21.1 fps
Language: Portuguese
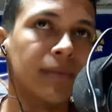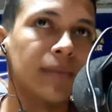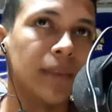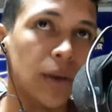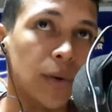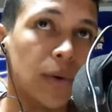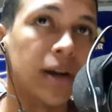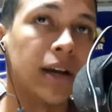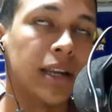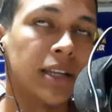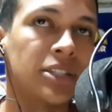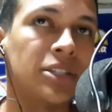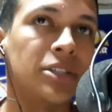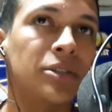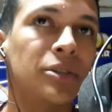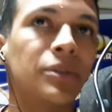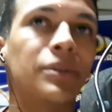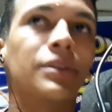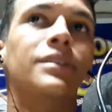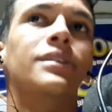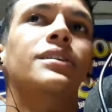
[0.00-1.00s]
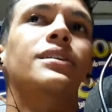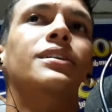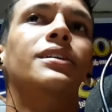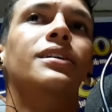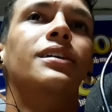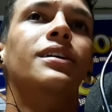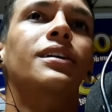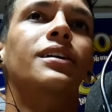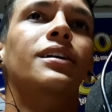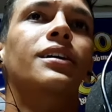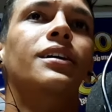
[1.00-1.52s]
Eu acredito.
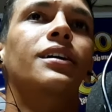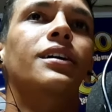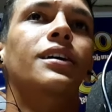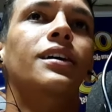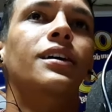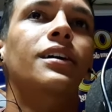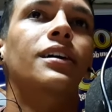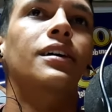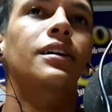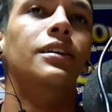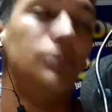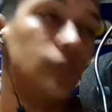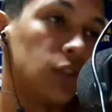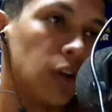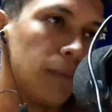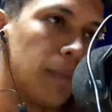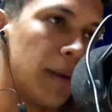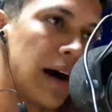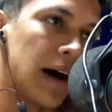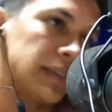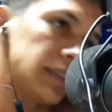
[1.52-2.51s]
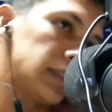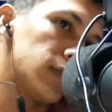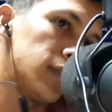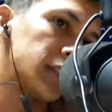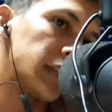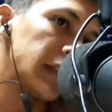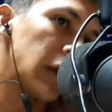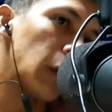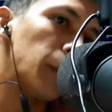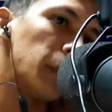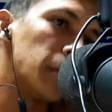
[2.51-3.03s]
Só basta
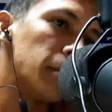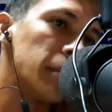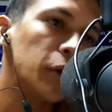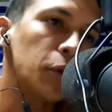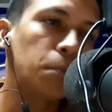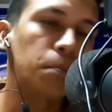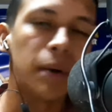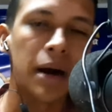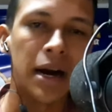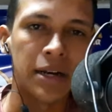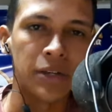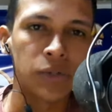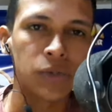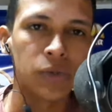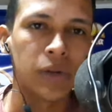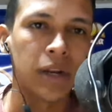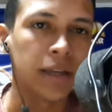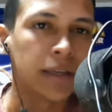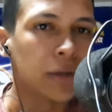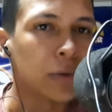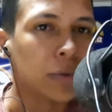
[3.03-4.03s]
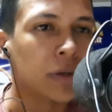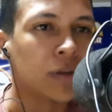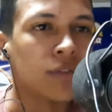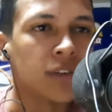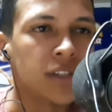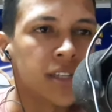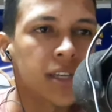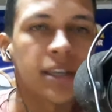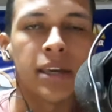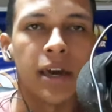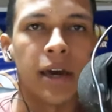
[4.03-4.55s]
você dar o primeiro passo naquilo que
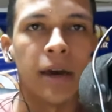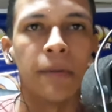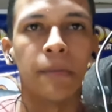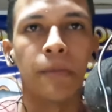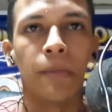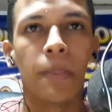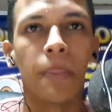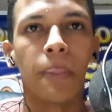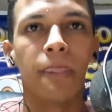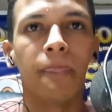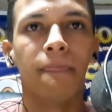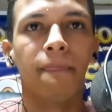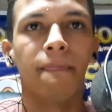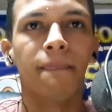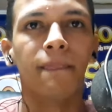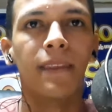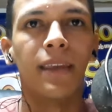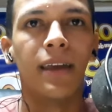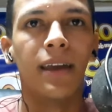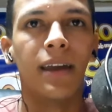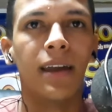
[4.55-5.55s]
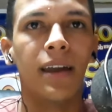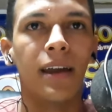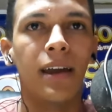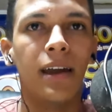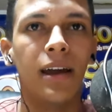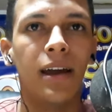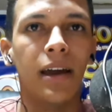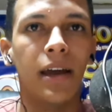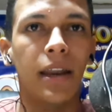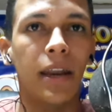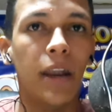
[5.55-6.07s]
você quer.
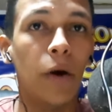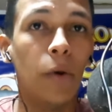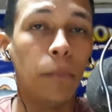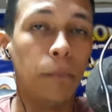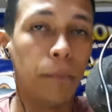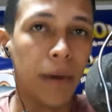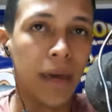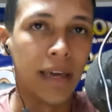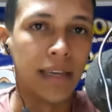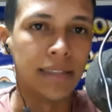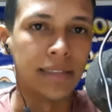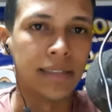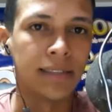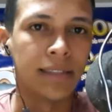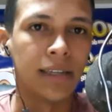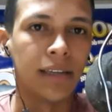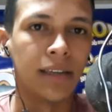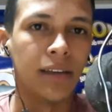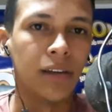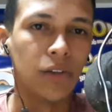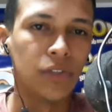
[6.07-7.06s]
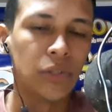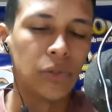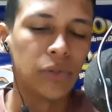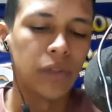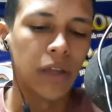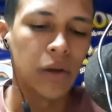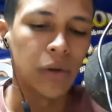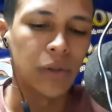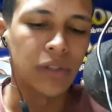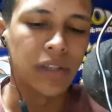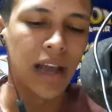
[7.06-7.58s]
Não pense, eu sou um
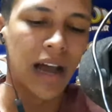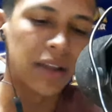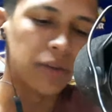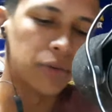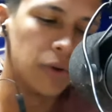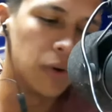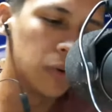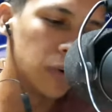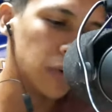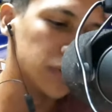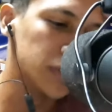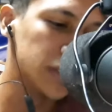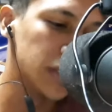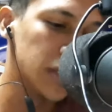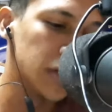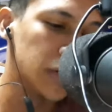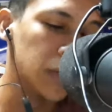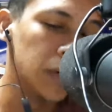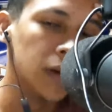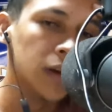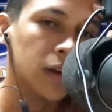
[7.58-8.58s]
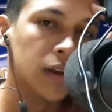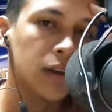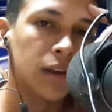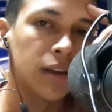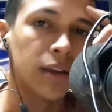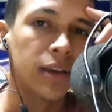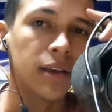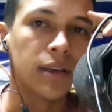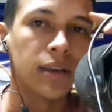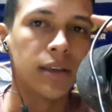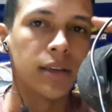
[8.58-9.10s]
derrotado, não consigo.
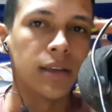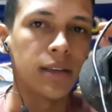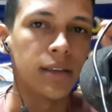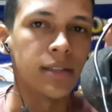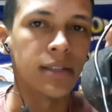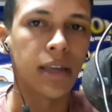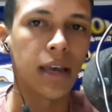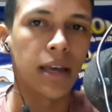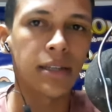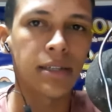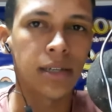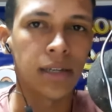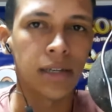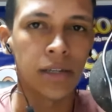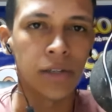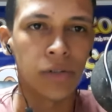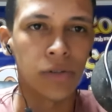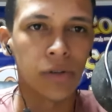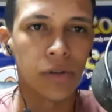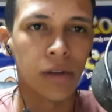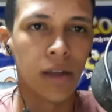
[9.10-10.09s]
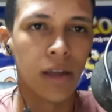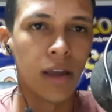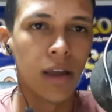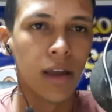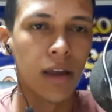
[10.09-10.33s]
Esquece isso.